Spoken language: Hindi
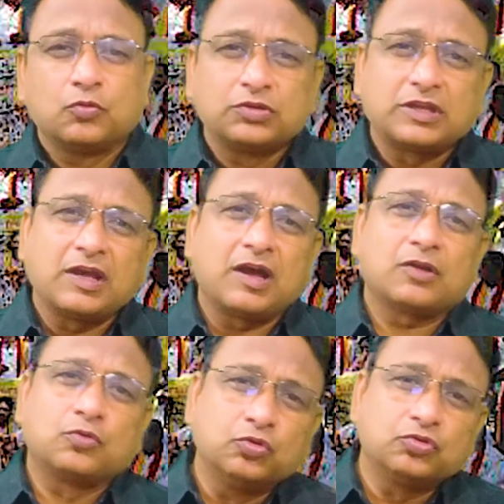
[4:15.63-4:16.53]
उनके यहाँ
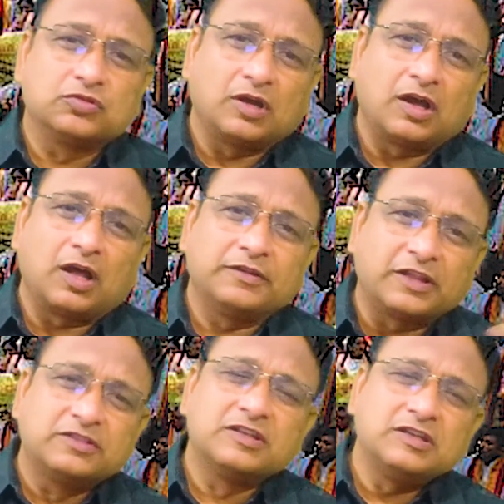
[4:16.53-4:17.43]
खुद
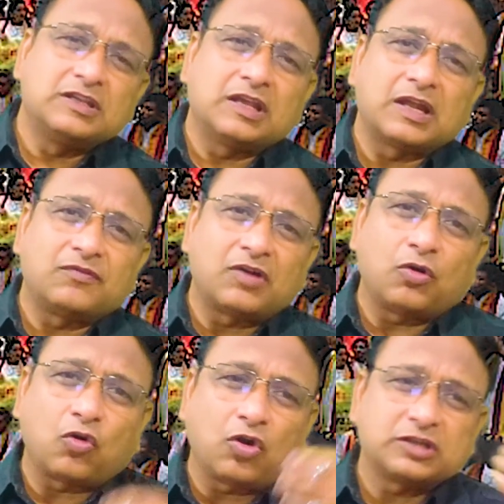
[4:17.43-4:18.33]
नंदनी के अलावा
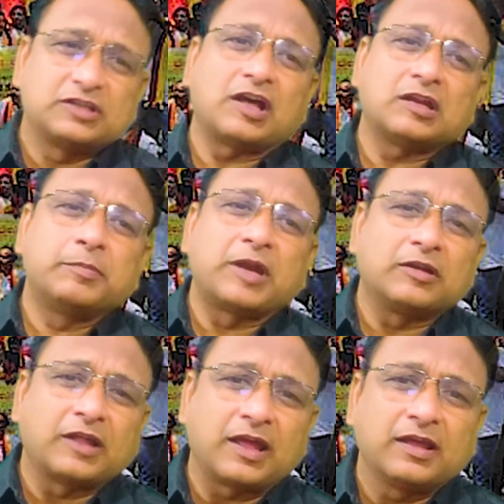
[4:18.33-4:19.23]
और 11
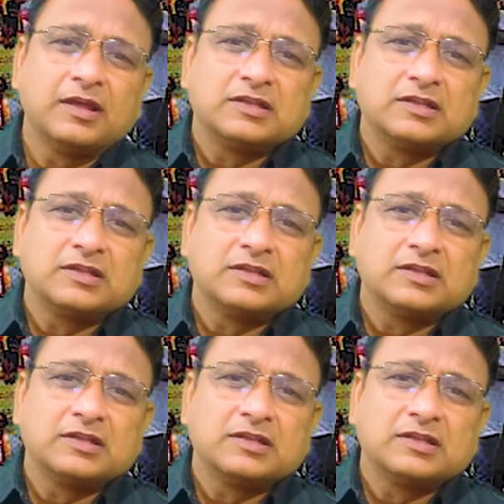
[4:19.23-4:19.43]
ब्रांड हैं